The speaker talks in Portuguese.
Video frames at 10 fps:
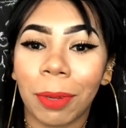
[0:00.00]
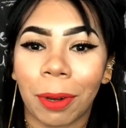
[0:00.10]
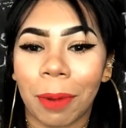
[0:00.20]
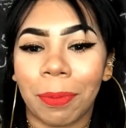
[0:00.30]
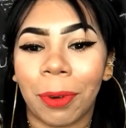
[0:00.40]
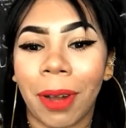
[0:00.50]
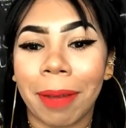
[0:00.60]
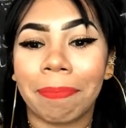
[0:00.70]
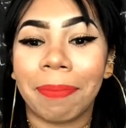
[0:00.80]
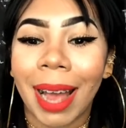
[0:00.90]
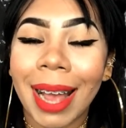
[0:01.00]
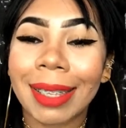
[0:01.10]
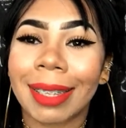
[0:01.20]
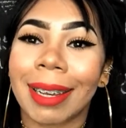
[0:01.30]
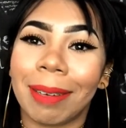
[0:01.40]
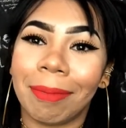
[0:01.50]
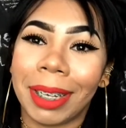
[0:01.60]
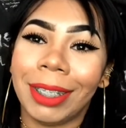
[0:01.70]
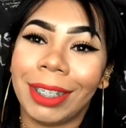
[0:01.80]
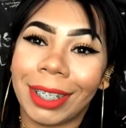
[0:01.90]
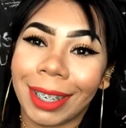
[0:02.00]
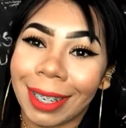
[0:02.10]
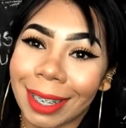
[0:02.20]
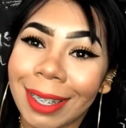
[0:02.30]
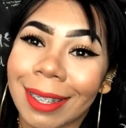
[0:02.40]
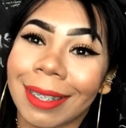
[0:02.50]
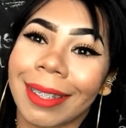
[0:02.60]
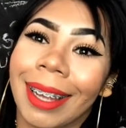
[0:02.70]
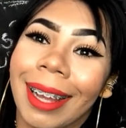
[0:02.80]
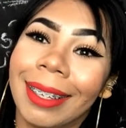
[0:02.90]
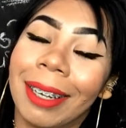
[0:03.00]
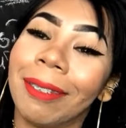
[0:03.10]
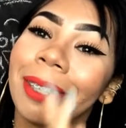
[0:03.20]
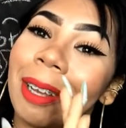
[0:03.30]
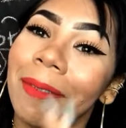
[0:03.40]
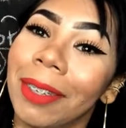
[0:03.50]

meu amor, é basicamente isso, tá? Não tem